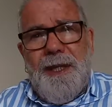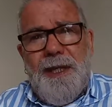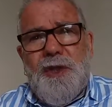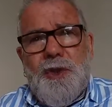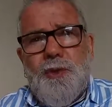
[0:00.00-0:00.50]

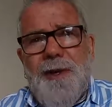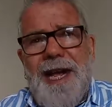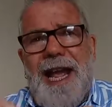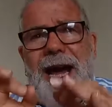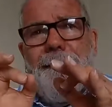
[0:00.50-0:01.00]
Isso
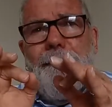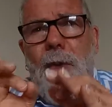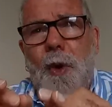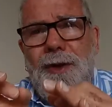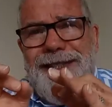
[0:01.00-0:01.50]
é a
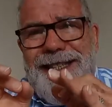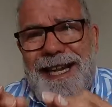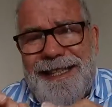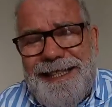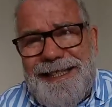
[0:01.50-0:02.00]

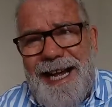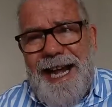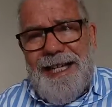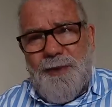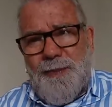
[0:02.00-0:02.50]

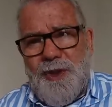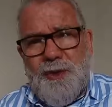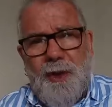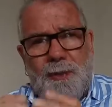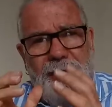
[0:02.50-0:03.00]
modernidade,
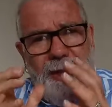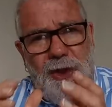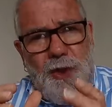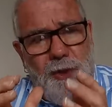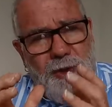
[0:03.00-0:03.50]
pessoal.
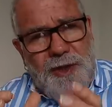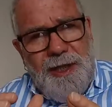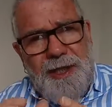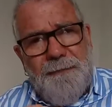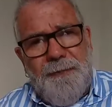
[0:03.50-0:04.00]
Isso
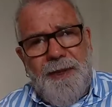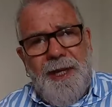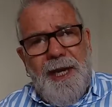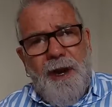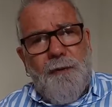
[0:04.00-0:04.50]
sim
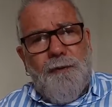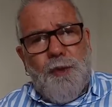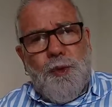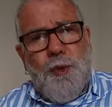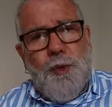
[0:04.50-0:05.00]
é o
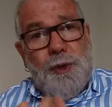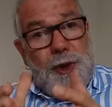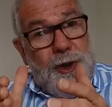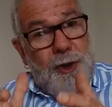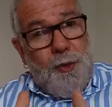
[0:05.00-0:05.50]
futuro
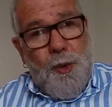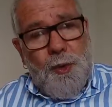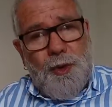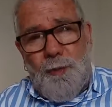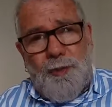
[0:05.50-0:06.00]
que
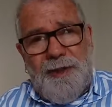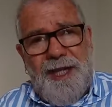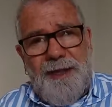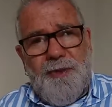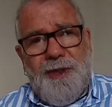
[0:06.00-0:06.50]
chegou. Não
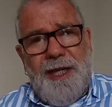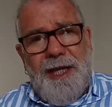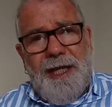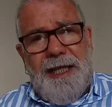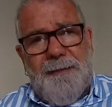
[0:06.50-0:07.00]
podemos
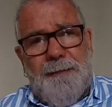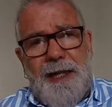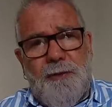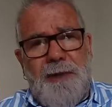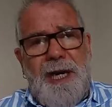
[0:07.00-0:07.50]
ir
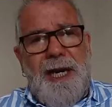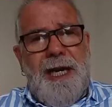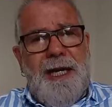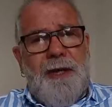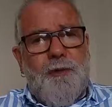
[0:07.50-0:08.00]
para
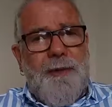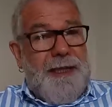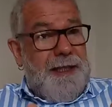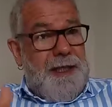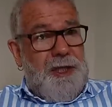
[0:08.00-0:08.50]
uma, uma
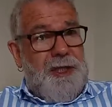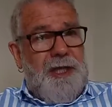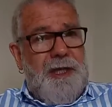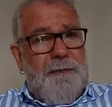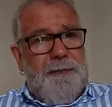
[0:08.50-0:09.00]

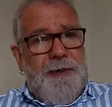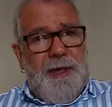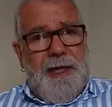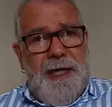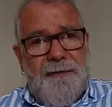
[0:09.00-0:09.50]
igreja,
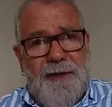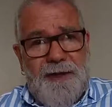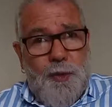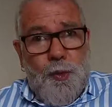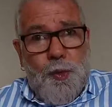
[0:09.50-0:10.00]
né,
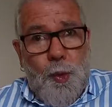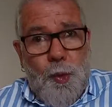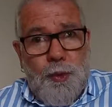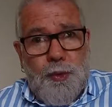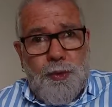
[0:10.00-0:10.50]
fazer um
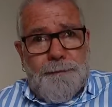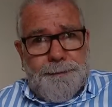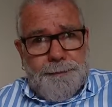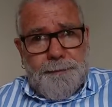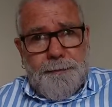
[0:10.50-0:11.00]
culto,
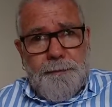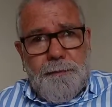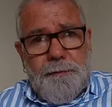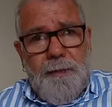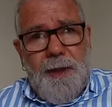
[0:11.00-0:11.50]

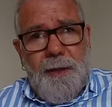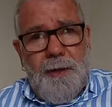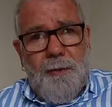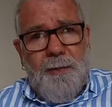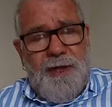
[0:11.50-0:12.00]

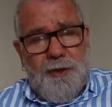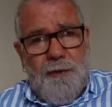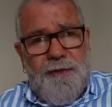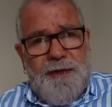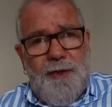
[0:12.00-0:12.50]
um
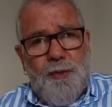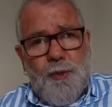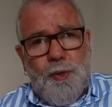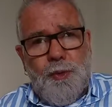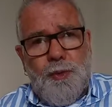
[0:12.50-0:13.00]
pastor fazer um
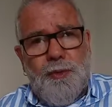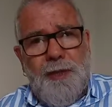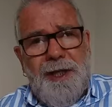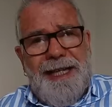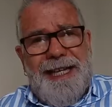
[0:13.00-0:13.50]

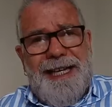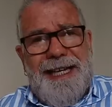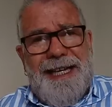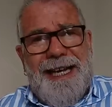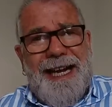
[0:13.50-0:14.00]
culto,
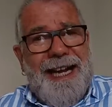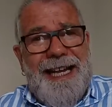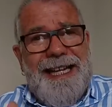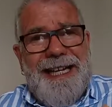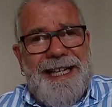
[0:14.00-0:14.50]
é,
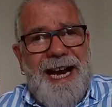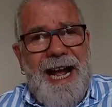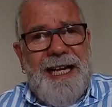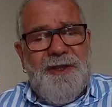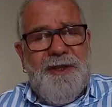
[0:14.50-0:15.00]

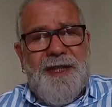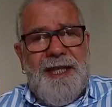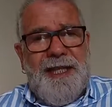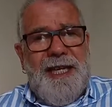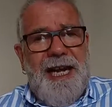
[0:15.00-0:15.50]
renegar,
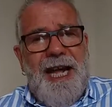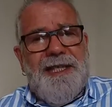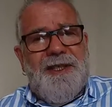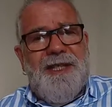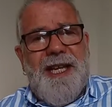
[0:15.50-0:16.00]
dizer que a
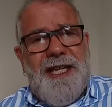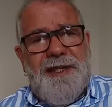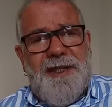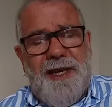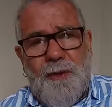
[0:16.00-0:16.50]

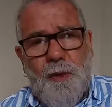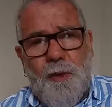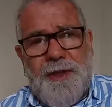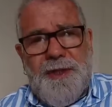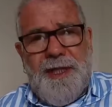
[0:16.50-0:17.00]
ciência é
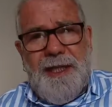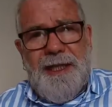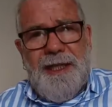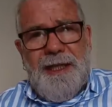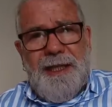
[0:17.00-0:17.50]

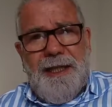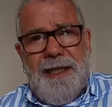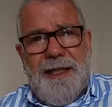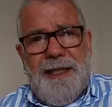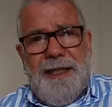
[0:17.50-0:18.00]
coisa,
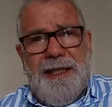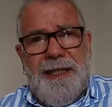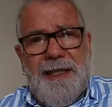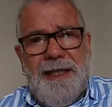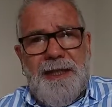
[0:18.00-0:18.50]

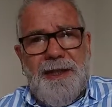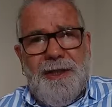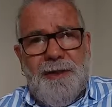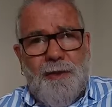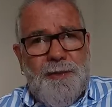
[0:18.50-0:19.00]
é,
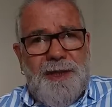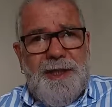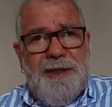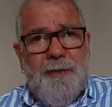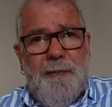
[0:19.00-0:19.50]
como
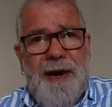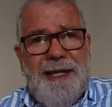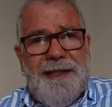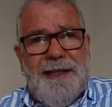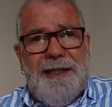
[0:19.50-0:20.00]
diria o
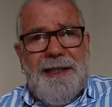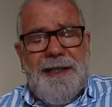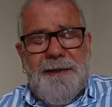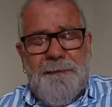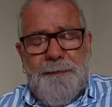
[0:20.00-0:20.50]

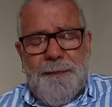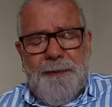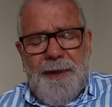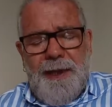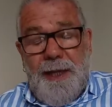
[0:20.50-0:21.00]
padre
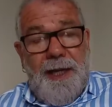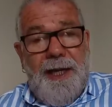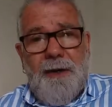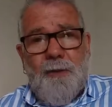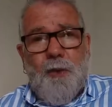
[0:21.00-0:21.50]

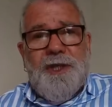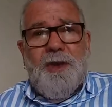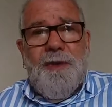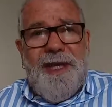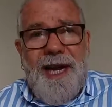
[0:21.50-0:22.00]
Léo, coisa
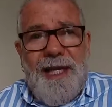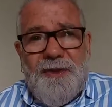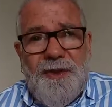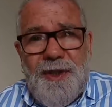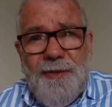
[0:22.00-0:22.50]
do
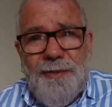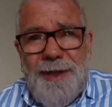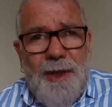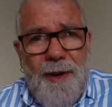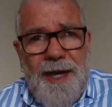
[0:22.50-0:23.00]
encardido.
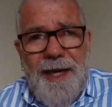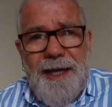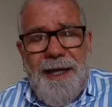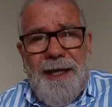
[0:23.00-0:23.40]
Não é.